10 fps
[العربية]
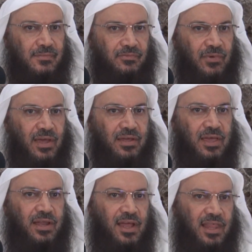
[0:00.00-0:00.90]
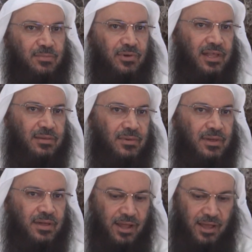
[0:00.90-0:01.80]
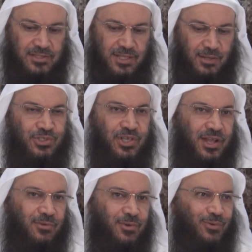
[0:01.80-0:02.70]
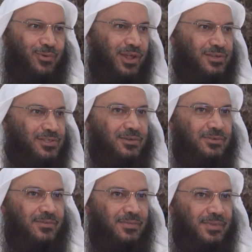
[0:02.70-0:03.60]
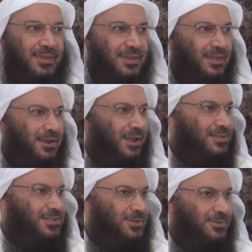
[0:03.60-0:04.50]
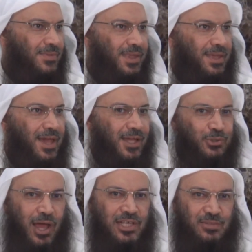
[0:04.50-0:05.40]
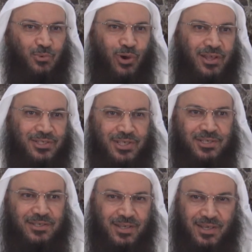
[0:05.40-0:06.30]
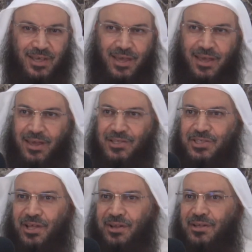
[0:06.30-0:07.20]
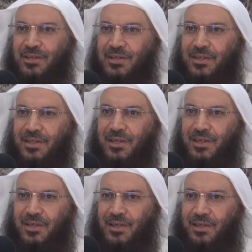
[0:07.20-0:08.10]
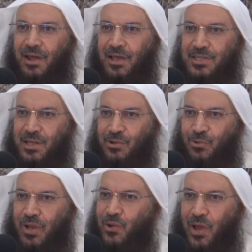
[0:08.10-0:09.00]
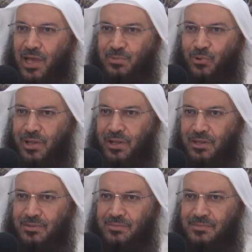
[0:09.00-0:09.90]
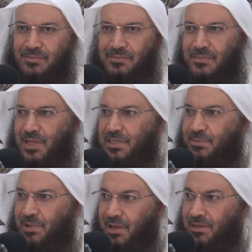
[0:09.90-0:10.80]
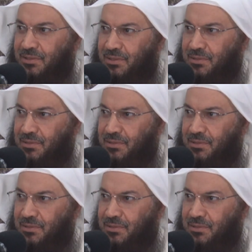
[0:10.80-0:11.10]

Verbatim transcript: فكره هذا بقلبه رخص له الشرع أو لم يرخص له رخص له تحاسب على شيء الشرع رخص له ولا يحاسب عليه ليس من حقك